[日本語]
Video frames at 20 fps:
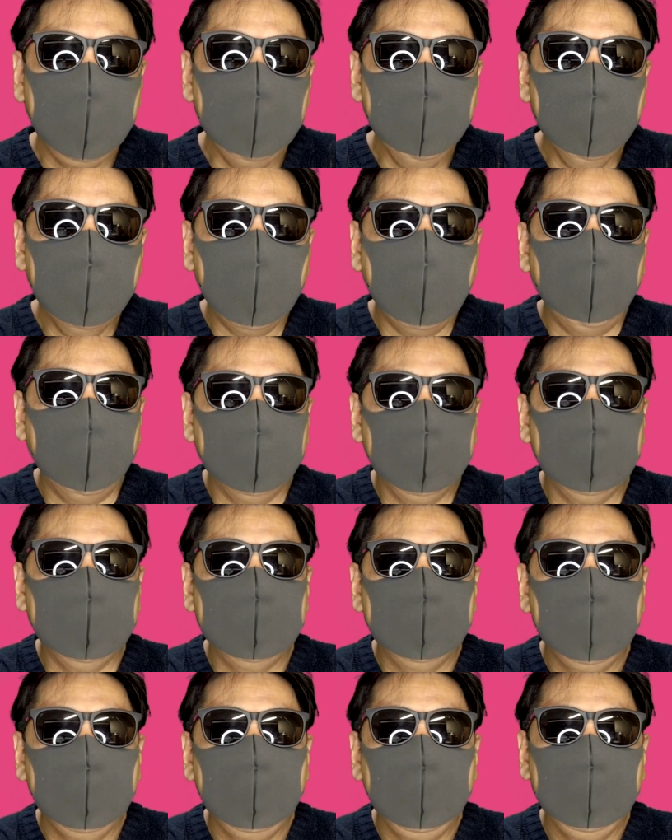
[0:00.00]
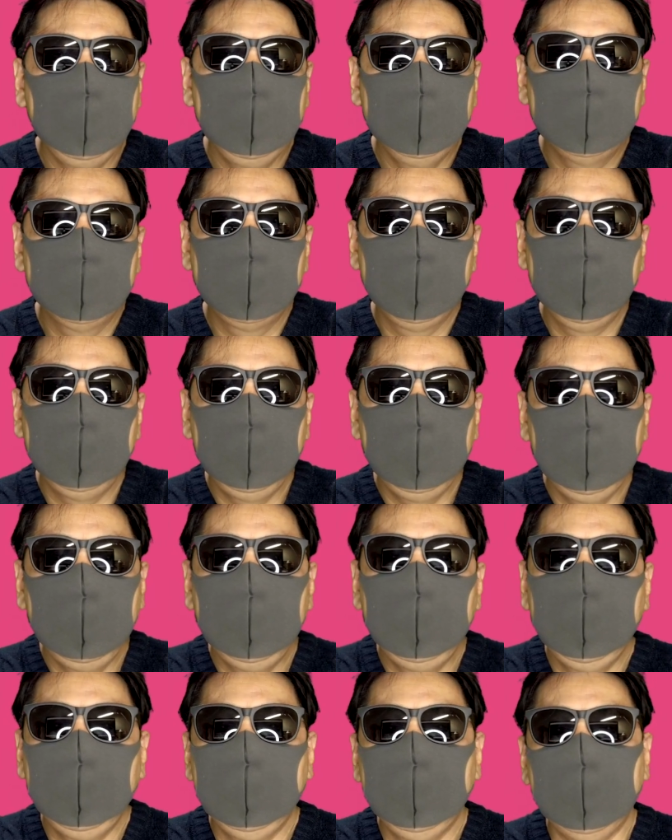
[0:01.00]
メンバーはね、全員好
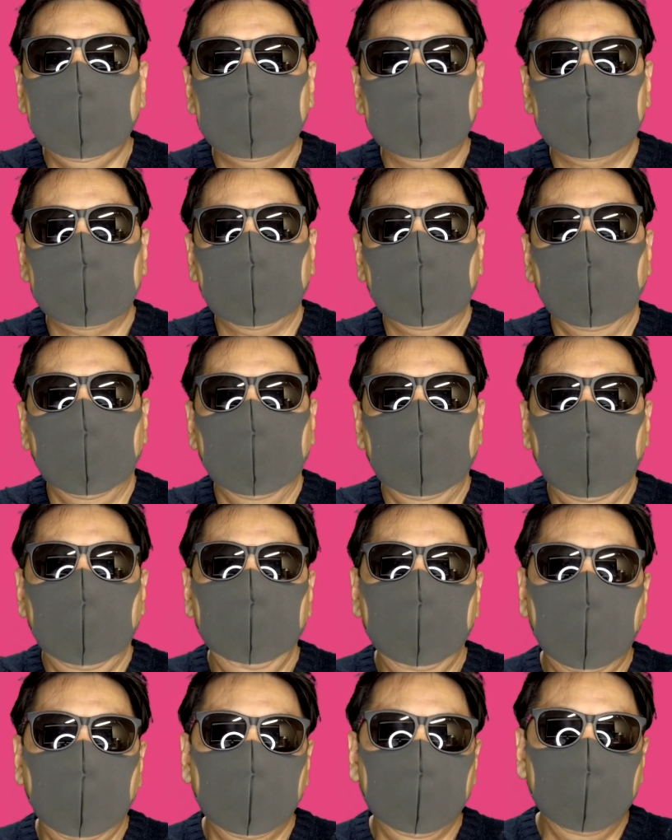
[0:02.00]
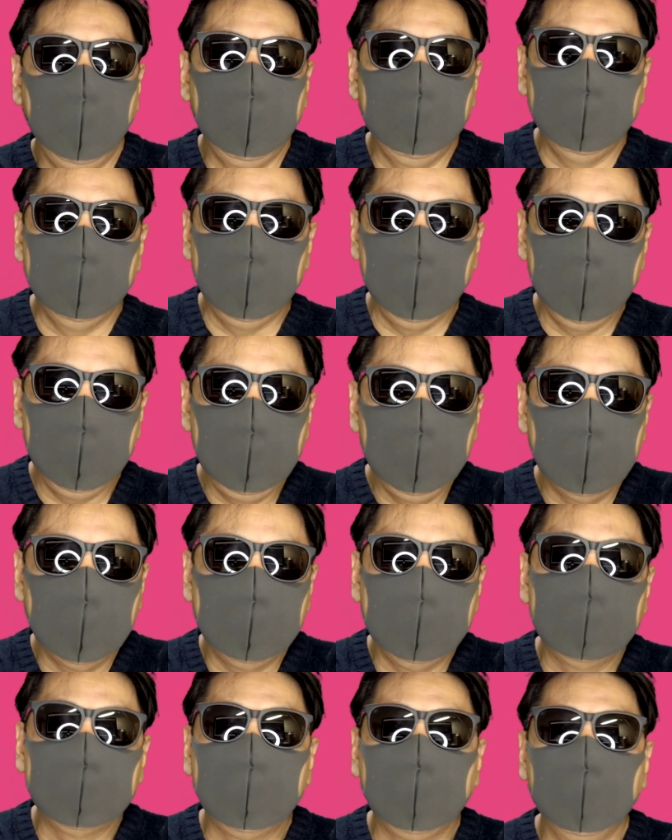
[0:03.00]
きですから、まあ、いわゆる
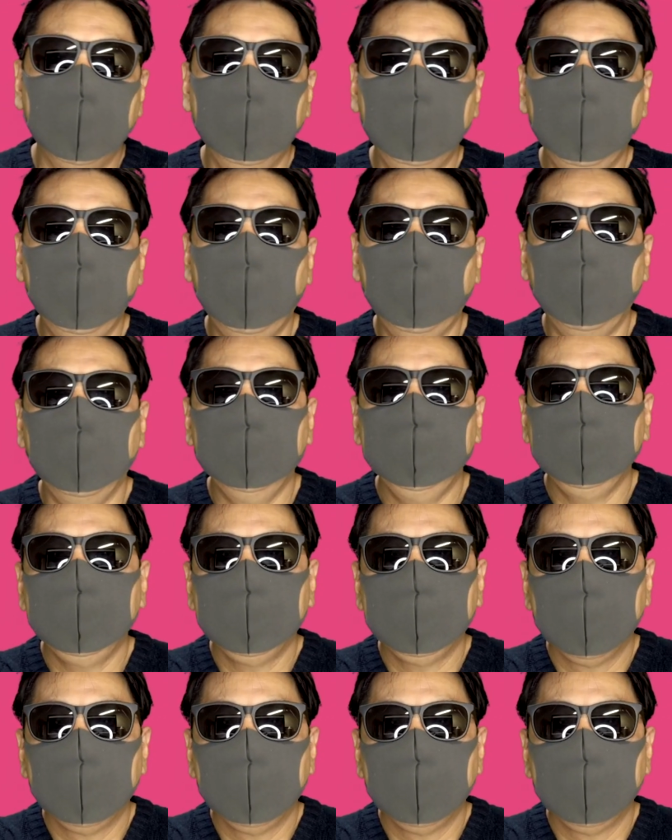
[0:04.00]
DD なんですけども、